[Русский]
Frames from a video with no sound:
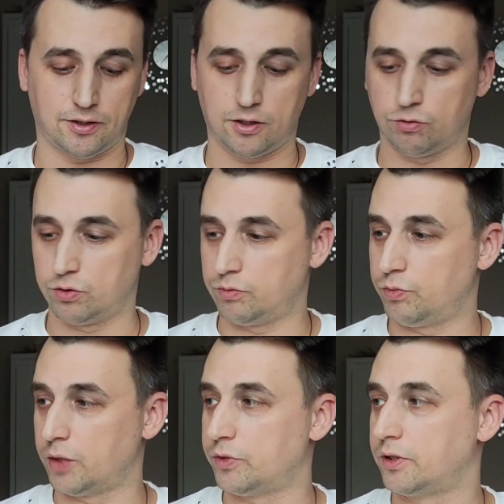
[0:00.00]
она вот
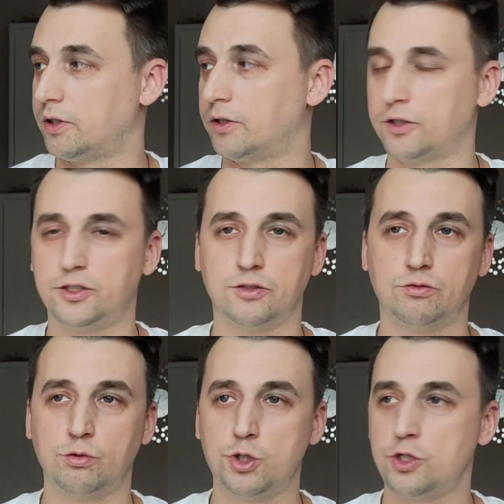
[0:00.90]
прям такая
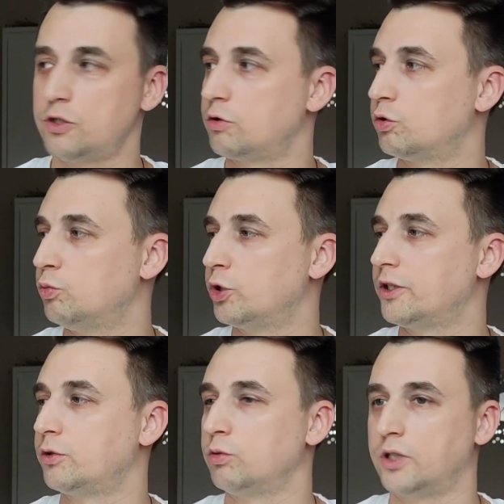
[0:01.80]
красивущая,
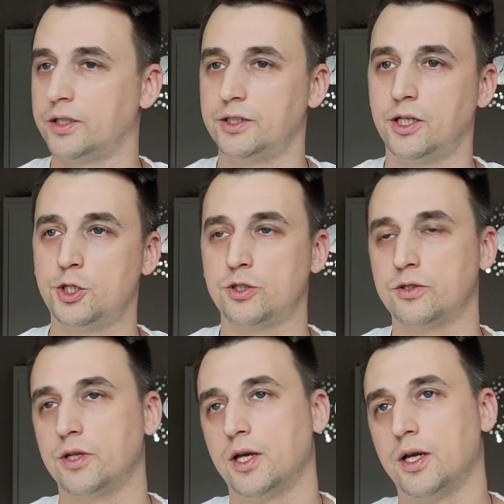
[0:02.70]
глубокий такой
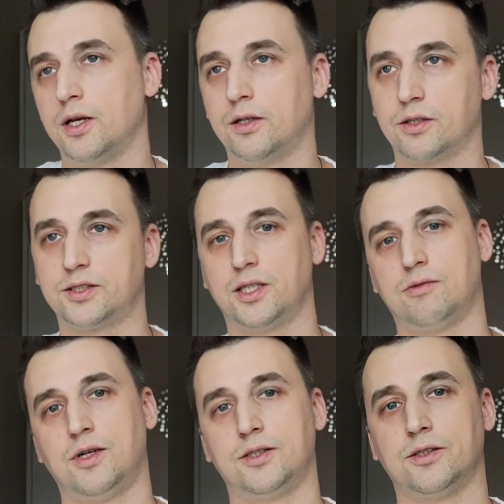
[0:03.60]
коньячный,
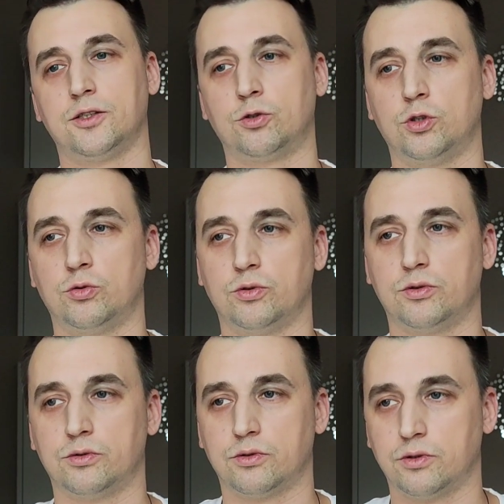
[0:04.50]
красноватый такой вот
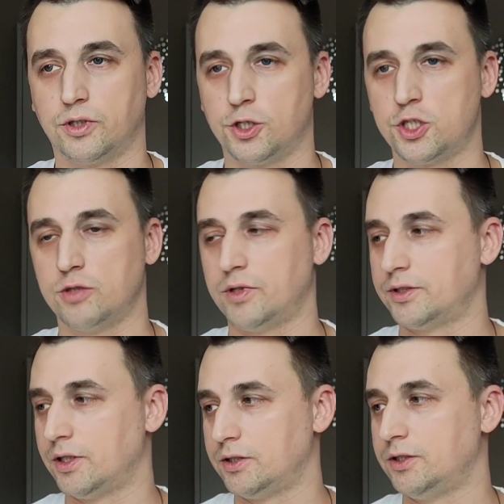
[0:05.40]
э,
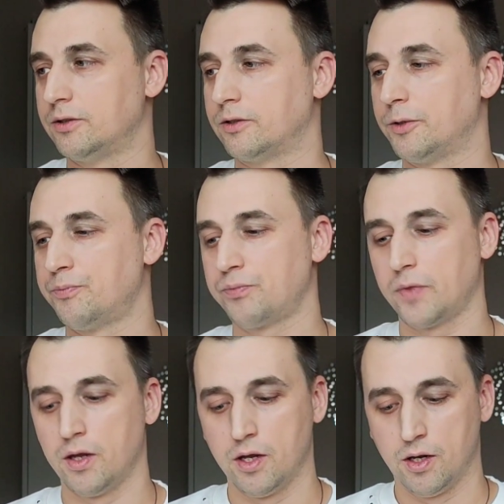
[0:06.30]
коричневатый оттенок.
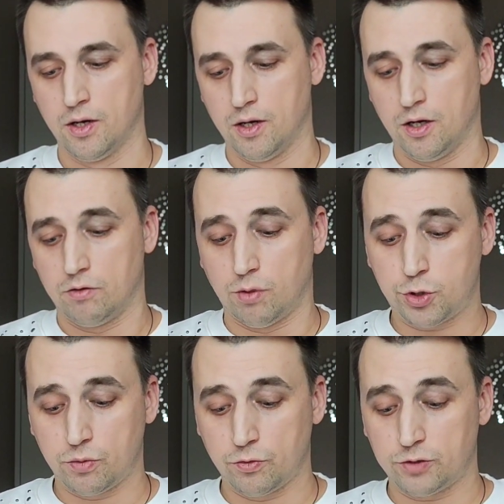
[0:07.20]
В
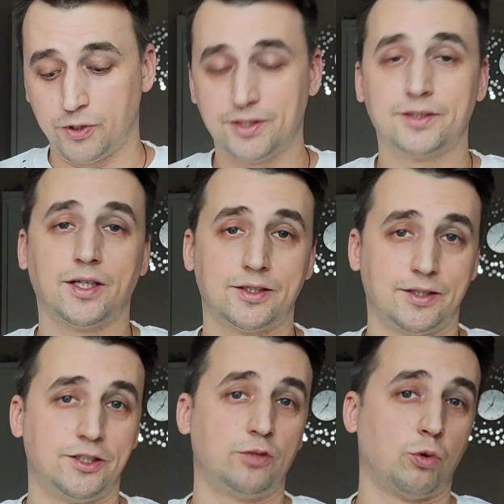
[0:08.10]
общем, с
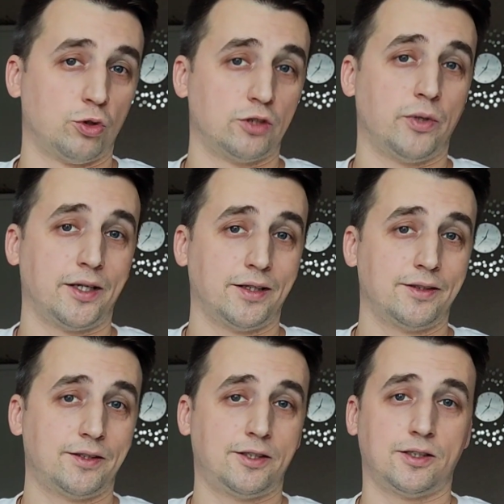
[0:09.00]
презентацией здесь полный
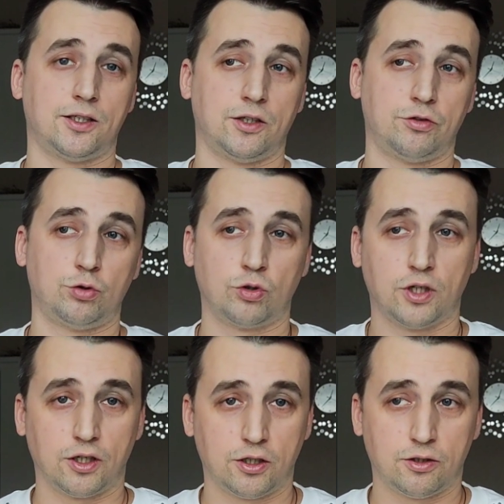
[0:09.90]
порядок. Э, Все
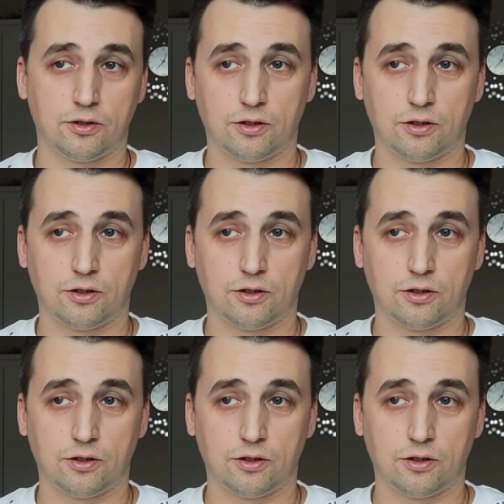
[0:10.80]
как